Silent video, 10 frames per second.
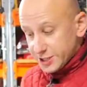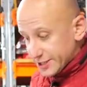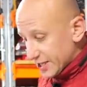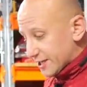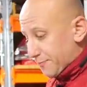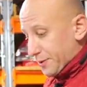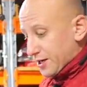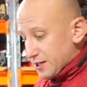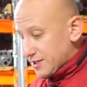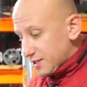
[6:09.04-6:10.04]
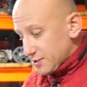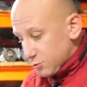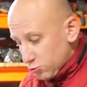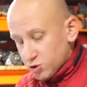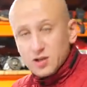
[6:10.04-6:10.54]
Частенько прокладка
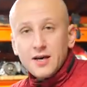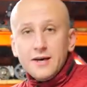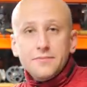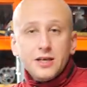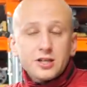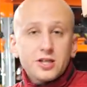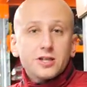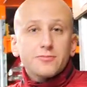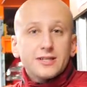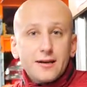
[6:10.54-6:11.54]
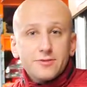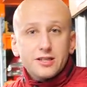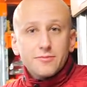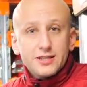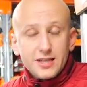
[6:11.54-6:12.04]
служит меньше, чем сам
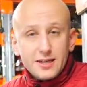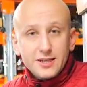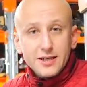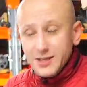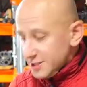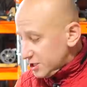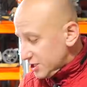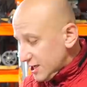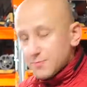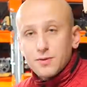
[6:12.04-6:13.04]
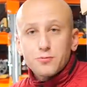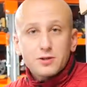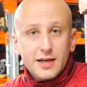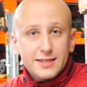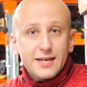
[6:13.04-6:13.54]
термостат, и начинает
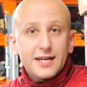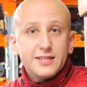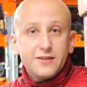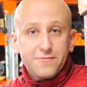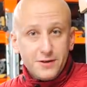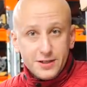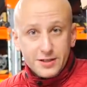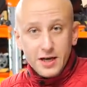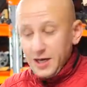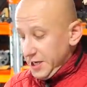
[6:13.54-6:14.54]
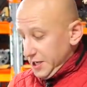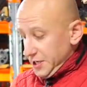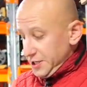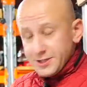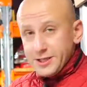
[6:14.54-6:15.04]
пропускать антифриз.
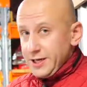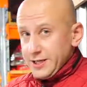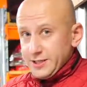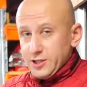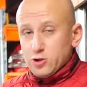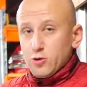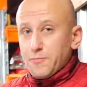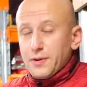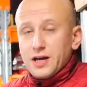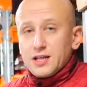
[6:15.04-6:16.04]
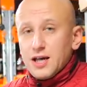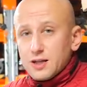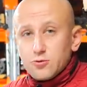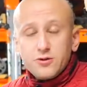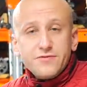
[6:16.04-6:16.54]
Интересно, что
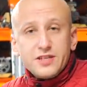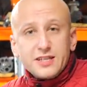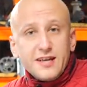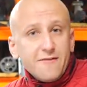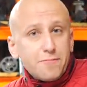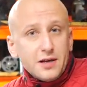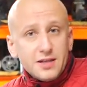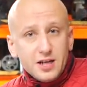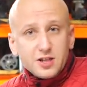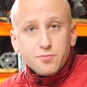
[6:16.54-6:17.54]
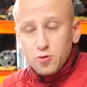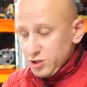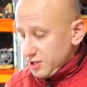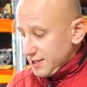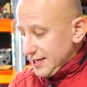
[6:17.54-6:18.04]
прокладку не всегда в продаже
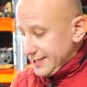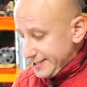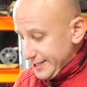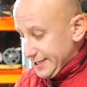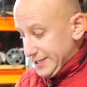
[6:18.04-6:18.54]
можно найти.